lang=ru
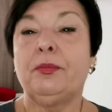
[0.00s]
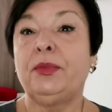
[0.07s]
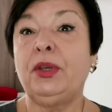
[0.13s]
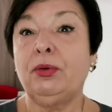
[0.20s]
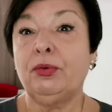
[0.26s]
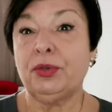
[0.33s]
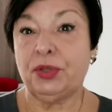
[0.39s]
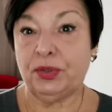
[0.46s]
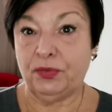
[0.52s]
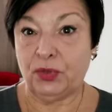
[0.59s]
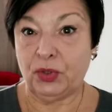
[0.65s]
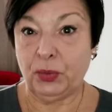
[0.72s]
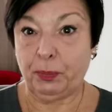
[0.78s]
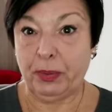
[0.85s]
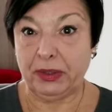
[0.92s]
Мне
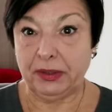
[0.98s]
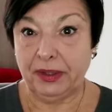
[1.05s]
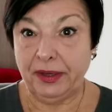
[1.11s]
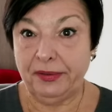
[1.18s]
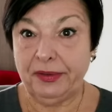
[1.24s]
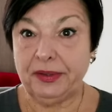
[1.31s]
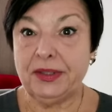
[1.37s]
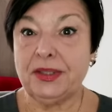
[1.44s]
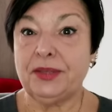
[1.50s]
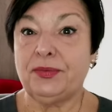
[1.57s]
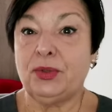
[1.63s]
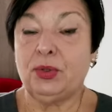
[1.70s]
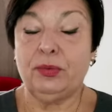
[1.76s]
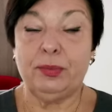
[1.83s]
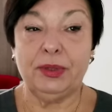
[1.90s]
очень все понравилось,
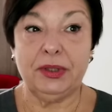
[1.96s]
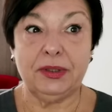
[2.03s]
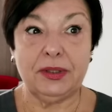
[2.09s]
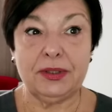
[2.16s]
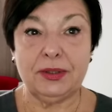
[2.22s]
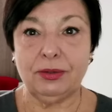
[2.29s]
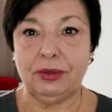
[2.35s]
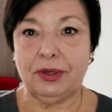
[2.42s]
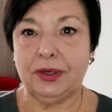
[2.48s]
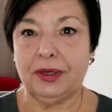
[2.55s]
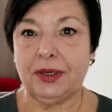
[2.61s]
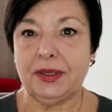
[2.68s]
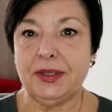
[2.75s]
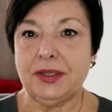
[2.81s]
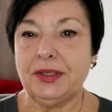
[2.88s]
и все было настолько
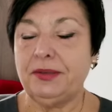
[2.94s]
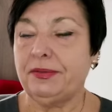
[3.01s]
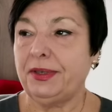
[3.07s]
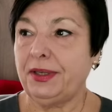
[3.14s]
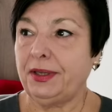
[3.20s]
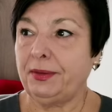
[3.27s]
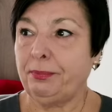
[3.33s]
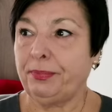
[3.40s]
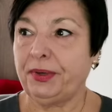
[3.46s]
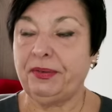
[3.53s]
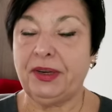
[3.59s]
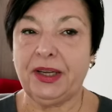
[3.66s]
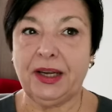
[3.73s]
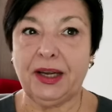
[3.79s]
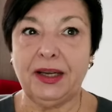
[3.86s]
красиво и
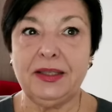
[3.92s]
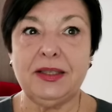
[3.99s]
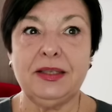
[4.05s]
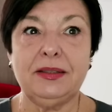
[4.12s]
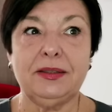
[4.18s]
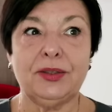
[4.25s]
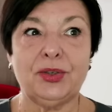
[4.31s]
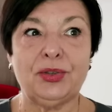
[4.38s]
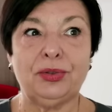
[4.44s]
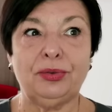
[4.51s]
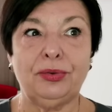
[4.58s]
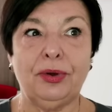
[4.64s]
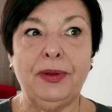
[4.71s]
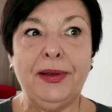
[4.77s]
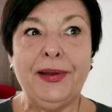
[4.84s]
привлекательно,
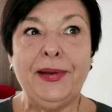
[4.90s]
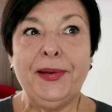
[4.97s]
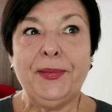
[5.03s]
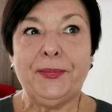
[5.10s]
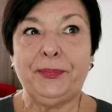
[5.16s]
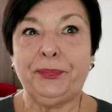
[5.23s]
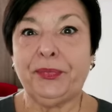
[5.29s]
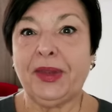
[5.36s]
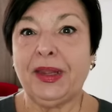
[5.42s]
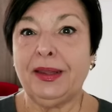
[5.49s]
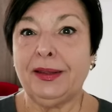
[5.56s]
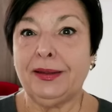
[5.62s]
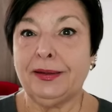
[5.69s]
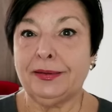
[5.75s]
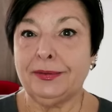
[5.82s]
что э,
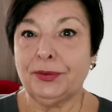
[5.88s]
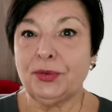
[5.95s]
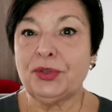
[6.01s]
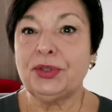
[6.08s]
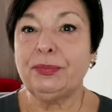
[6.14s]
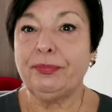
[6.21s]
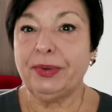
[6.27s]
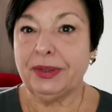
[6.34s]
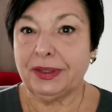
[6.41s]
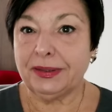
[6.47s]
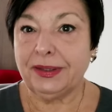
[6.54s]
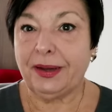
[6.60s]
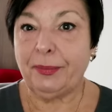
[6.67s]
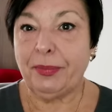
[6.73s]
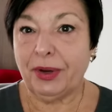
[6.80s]
нужно
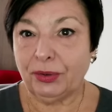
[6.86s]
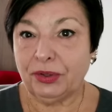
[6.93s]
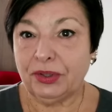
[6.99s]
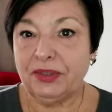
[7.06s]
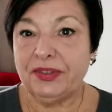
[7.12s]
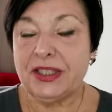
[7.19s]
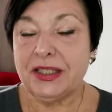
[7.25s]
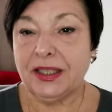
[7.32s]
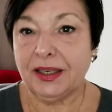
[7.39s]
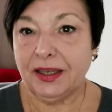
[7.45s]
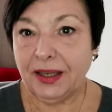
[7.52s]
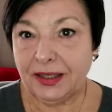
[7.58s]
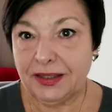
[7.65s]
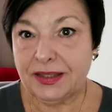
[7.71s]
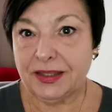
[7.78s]
было, наоборот, не
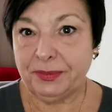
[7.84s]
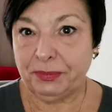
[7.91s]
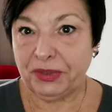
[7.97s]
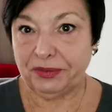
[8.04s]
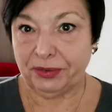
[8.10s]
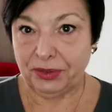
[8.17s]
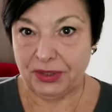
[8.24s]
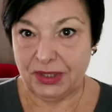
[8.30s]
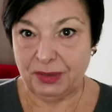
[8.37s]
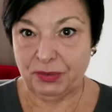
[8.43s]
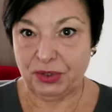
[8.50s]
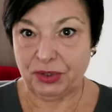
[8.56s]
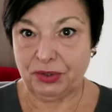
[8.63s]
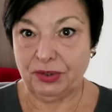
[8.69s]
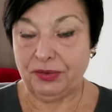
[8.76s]
восторгаться мне вот
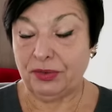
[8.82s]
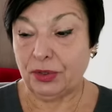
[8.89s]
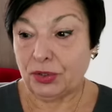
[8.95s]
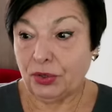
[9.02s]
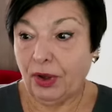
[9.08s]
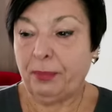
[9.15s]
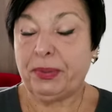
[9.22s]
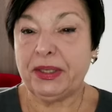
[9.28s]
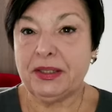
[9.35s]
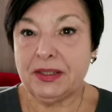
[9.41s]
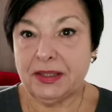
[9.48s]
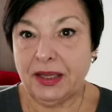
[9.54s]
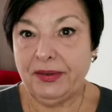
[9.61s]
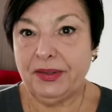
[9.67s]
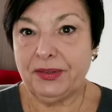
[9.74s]
тем, что я вижу, а
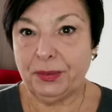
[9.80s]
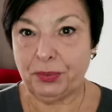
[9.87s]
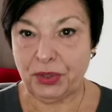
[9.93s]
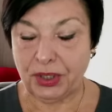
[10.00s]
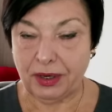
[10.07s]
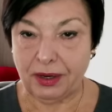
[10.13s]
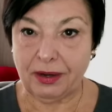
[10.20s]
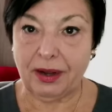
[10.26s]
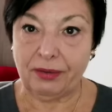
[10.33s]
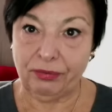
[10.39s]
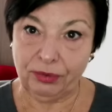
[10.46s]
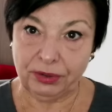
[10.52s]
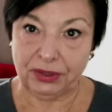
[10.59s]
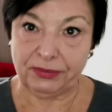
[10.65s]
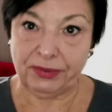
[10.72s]
представить вообще,
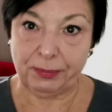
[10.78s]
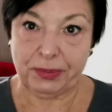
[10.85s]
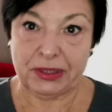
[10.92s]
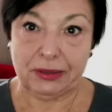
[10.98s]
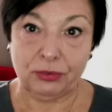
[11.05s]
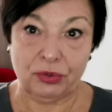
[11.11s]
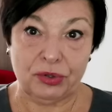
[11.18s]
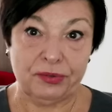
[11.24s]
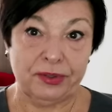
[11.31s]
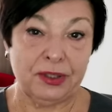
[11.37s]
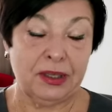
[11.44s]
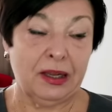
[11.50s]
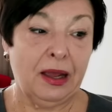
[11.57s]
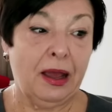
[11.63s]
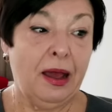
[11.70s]
каково это в
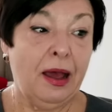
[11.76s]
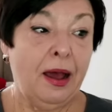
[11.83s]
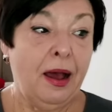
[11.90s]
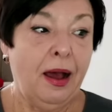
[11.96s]
обслуживании.